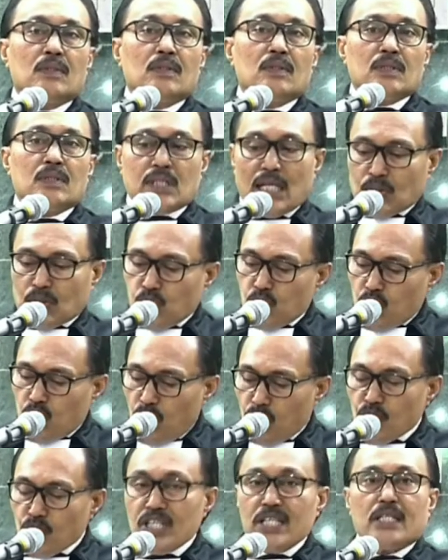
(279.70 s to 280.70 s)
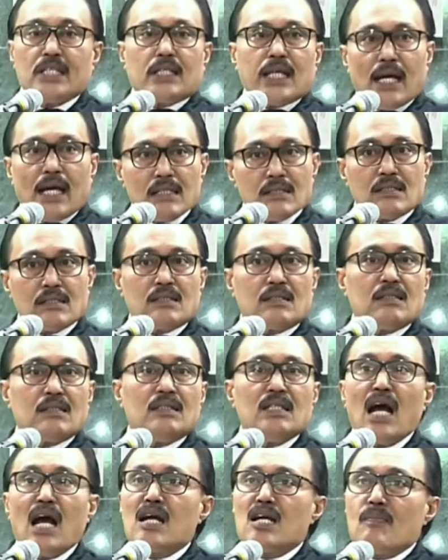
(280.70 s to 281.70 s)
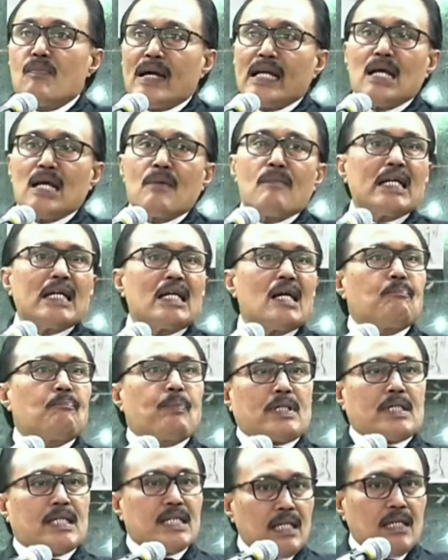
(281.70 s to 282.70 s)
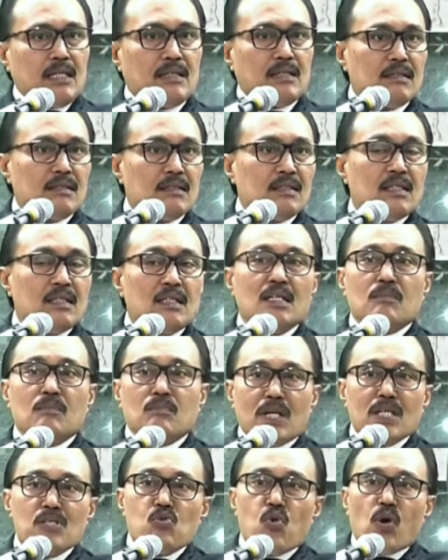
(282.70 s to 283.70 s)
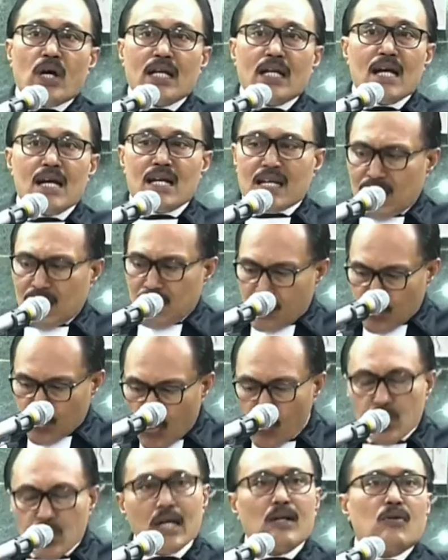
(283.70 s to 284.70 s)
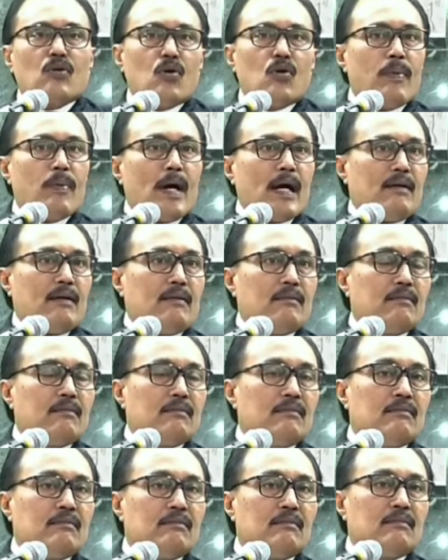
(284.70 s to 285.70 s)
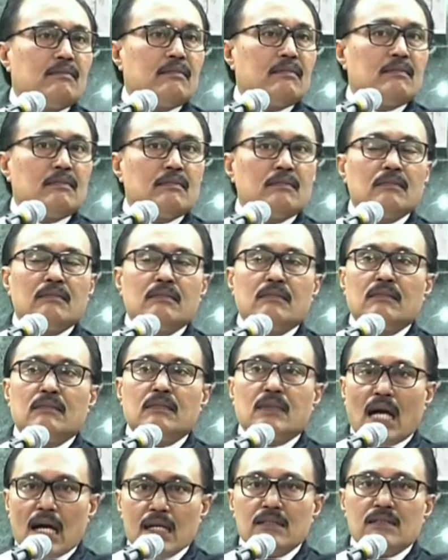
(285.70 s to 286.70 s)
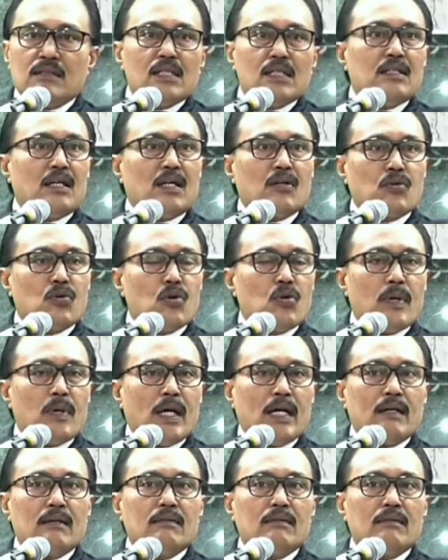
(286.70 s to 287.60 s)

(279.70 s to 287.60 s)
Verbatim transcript: satu komunitas yang kemana-mana pergi menyuarakan non narkoba anti narkoba